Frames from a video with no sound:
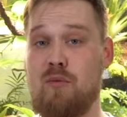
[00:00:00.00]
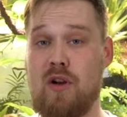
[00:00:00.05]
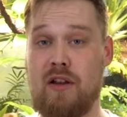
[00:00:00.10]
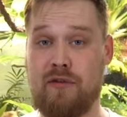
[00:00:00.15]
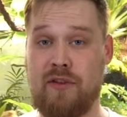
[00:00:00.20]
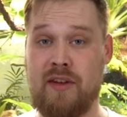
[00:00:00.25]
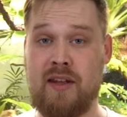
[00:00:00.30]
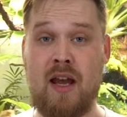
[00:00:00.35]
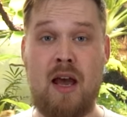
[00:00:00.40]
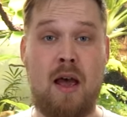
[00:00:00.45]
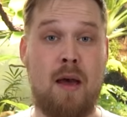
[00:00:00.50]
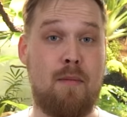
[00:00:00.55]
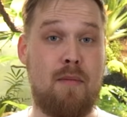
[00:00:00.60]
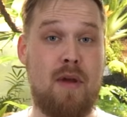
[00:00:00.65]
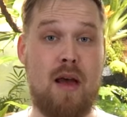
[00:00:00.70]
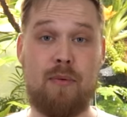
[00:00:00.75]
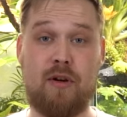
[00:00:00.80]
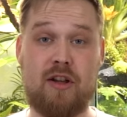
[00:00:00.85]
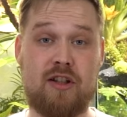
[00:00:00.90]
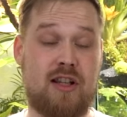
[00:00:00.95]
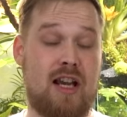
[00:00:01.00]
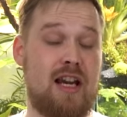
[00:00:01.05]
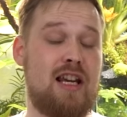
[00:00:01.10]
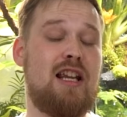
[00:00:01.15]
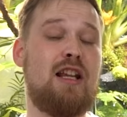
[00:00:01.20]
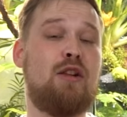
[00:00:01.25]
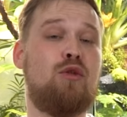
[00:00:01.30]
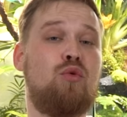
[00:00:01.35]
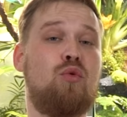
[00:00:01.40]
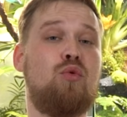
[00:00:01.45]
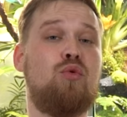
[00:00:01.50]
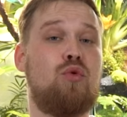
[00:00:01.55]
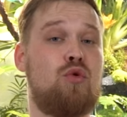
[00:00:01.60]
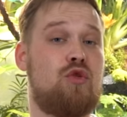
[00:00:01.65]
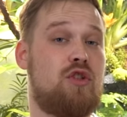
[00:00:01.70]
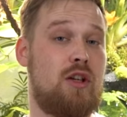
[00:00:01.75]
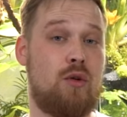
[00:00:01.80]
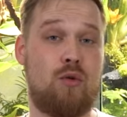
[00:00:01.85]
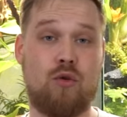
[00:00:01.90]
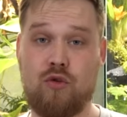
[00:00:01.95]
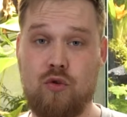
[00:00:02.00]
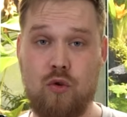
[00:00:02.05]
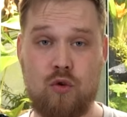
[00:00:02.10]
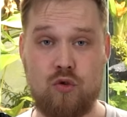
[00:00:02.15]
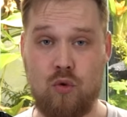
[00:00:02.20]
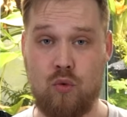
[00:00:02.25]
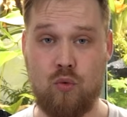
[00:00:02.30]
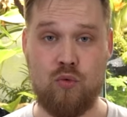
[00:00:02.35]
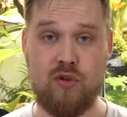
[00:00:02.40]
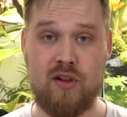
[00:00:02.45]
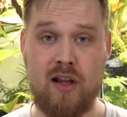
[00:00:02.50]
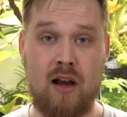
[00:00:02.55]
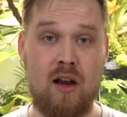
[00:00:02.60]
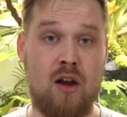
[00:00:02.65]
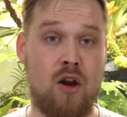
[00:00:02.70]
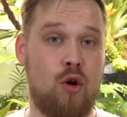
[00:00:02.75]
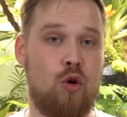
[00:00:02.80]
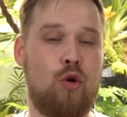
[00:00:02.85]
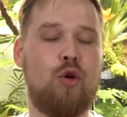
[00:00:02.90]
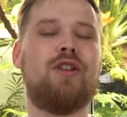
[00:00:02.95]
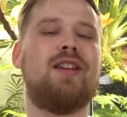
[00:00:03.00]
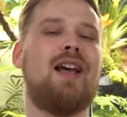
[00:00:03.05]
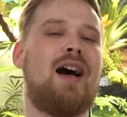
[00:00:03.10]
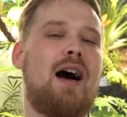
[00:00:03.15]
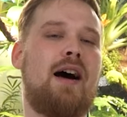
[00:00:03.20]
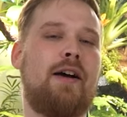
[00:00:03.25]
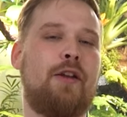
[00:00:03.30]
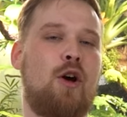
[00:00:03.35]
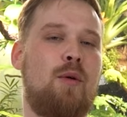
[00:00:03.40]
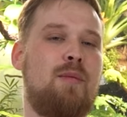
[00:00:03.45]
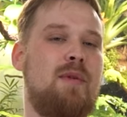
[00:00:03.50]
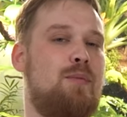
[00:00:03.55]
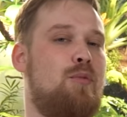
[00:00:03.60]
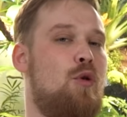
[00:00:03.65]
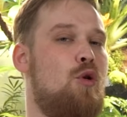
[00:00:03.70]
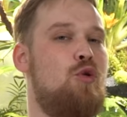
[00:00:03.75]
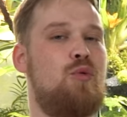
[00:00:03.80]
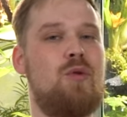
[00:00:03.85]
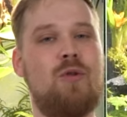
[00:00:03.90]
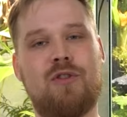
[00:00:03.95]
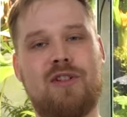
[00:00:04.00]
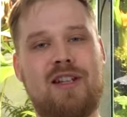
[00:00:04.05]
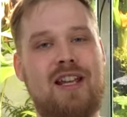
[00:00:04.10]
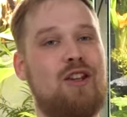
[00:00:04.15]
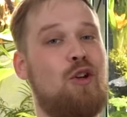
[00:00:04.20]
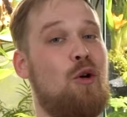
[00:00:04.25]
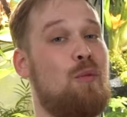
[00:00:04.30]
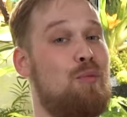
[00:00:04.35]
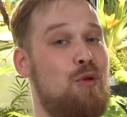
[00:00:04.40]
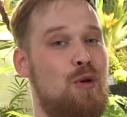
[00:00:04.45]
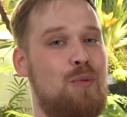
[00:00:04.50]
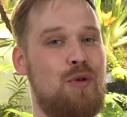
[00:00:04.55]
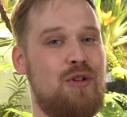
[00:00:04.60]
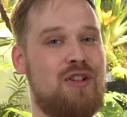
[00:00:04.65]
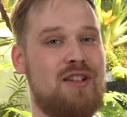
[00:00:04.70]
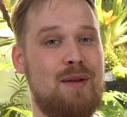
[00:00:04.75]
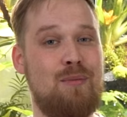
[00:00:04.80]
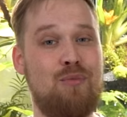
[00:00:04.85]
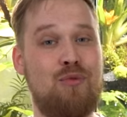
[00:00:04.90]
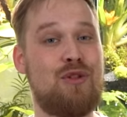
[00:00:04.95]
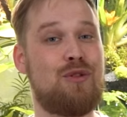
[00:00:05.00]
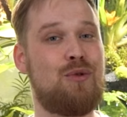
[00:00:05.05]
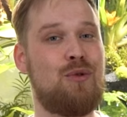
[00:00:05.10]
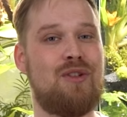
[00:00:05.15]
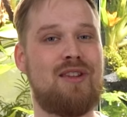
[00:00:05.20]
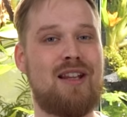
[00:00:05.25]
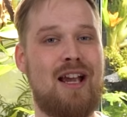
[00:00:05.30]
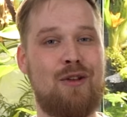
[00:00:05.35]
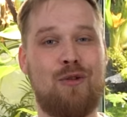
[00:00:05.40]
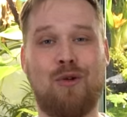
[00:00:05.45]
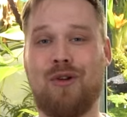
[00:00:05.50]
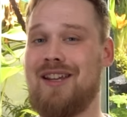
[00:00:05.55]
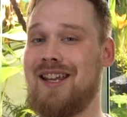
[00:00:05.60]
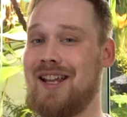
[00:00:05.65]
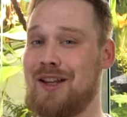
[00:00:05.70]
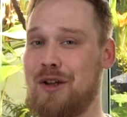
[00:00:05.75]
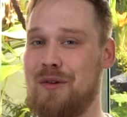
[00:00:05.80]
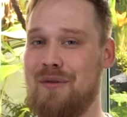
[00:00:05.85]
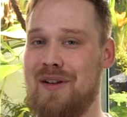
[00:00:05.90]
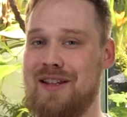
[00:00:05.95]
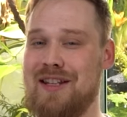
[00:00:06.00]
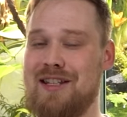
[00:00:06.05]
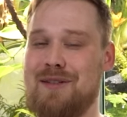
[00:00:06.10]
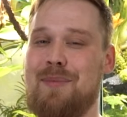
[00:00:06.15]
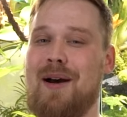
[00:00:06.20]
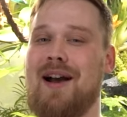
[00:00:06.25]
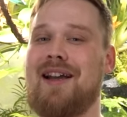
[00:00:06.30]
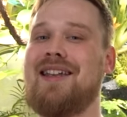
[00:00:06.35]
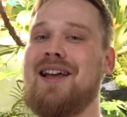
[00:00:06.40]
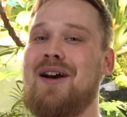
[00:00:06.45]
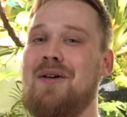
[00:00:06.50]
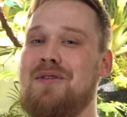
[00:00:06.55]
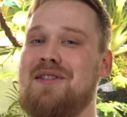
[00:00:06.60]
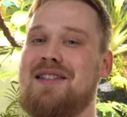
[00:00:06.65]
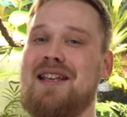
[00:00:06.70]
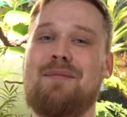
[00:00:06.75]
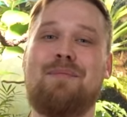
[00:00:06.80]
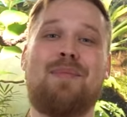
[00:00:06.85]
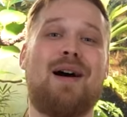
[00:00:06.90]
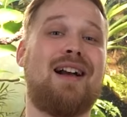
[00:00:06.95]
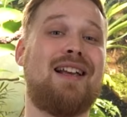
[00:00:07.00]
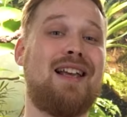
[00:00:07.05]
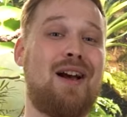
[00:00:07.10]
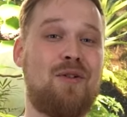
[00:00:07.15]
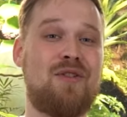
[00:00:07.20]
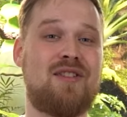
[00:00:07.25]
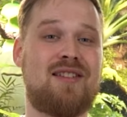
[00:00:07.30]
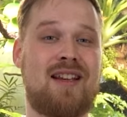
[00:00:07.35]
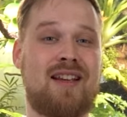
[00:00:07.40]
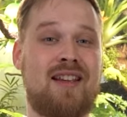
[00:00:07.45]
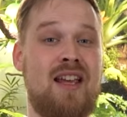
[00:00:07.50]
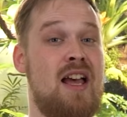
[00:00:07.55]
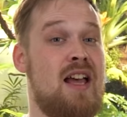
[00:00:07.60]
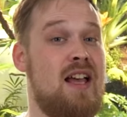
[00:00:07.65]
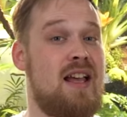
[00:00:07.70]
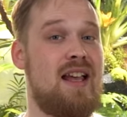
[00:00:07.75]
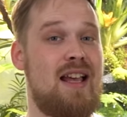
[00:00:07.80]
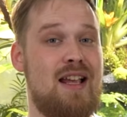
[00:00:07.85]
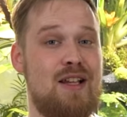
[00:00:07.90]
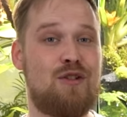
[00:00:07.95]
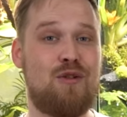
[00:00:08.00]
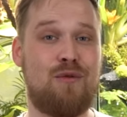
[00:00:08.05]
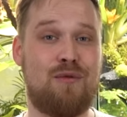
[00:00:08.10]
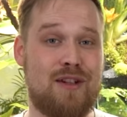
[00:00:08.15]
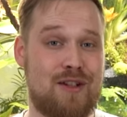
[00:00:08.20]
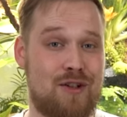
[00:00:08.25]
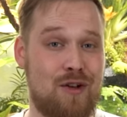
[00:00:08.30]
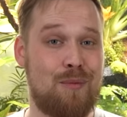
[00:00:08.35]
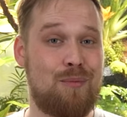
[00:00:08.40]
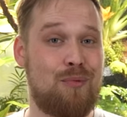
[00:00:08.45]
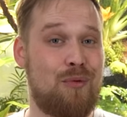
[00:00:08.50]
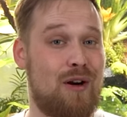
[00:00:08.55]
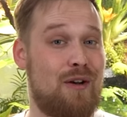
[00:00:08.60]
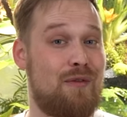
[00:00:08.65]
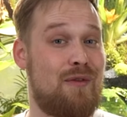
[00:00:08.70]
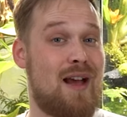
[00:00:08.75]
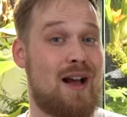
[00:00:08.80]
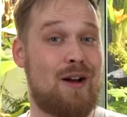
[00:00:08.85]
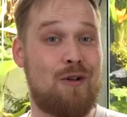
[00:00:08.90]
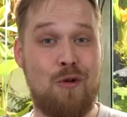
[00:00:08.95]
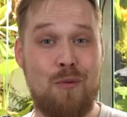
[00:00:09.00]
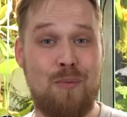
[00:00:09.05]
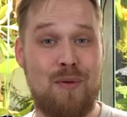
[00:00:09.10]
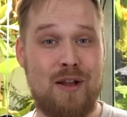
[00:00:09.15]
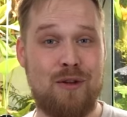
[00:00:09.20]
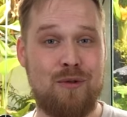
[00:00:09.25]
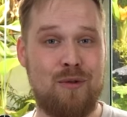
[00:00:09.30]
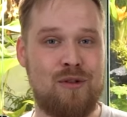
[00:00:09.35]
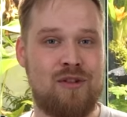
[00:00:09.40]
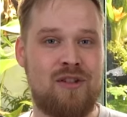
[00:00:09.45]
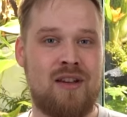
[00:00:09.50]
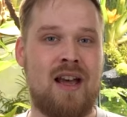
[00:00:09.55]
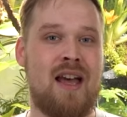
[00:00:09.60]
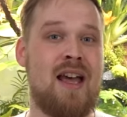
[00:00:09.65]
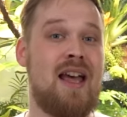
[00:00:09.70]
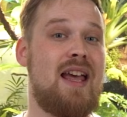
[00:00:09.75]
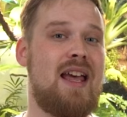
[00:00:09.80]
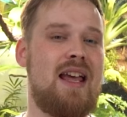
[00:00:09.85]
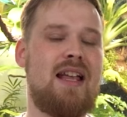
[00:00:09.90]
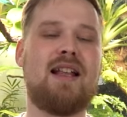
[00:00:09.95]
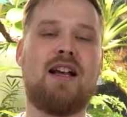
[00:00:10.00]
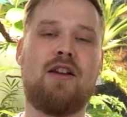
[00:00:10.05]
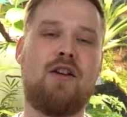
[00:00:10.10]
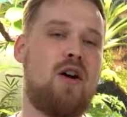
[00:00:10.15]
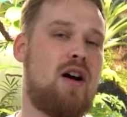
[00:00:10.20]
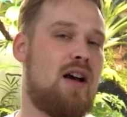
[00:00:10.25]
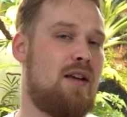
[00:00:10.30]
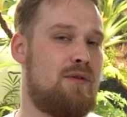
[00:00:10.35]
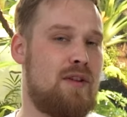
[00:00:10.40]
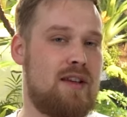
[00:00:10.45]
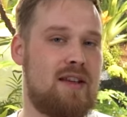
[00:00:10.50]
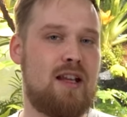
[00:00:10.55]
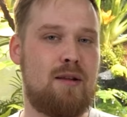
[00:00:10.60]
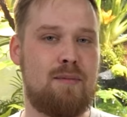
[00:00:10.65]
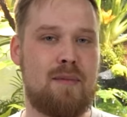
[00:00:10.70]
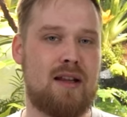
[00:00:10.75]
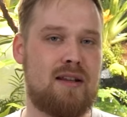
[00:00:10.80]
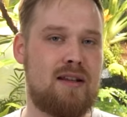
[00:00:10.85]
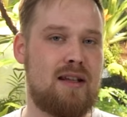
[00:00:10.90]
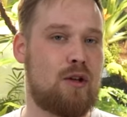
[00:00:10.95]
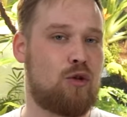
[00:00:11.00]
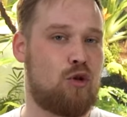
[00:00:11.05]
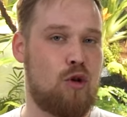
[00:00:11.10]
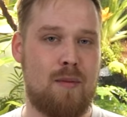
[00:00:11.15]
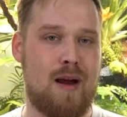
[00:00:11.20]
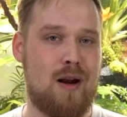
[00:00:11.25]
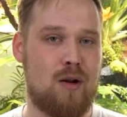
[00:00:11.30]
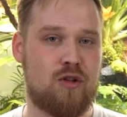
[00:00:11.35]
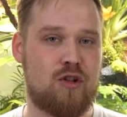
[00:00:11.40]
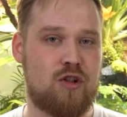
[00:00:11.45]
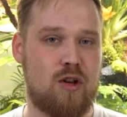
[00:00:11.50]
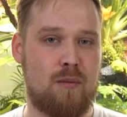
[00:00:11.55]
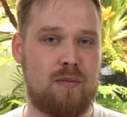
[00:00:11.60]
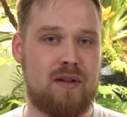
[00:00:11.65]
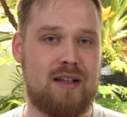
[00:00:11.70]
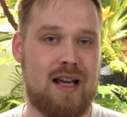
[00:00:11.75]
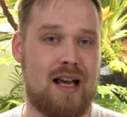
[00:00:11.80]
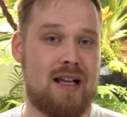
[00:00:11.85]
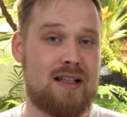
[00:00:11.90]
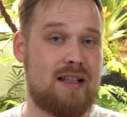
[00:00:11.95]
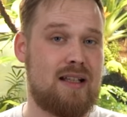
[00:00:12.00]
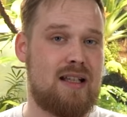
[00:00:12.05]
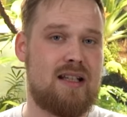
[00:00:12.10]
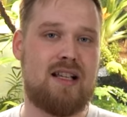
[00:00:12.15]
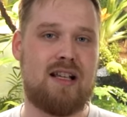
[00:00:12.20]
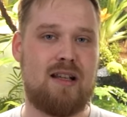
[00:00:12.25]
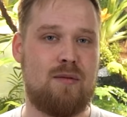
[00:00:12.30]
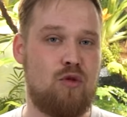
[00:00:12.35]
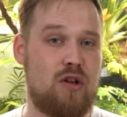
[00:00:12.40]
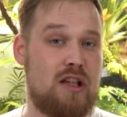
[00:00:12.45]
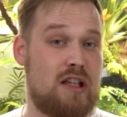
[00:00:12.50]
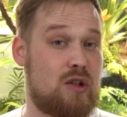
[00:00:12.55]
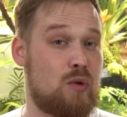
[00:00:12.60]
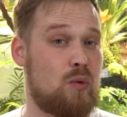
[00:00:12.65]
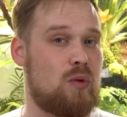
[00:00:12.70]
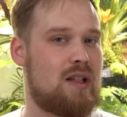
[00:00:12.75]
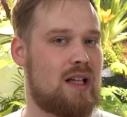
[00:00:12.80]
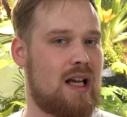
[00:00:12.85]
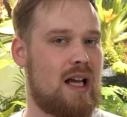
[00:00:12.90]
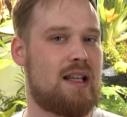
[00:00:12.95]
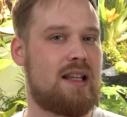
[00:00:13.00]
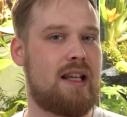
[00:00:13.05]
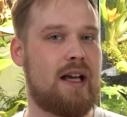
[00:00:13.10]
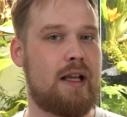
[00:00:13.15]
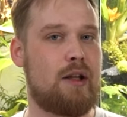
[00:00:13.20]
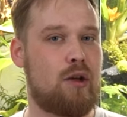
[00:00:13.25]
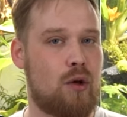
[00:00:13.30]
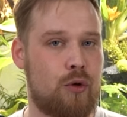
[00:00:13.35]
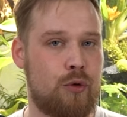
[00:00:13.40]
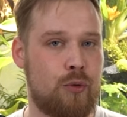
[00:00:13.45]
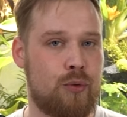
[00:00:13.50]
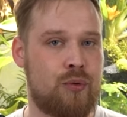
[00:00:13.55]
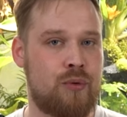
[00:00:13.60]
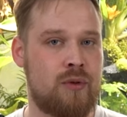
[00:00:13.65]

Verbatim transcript: mois de vie, mais après ça, il est tout aussi costaud que son cousin. Le terrarium, il peut lui aussi être plus petit puisqu'une taille de 90 par 45 par 45 est suffisante pour élever un couple adulte. Et d'ailleurs, éviter de maintenir deux mâles ensemble car c'est des animaux qui sont très territoriaux.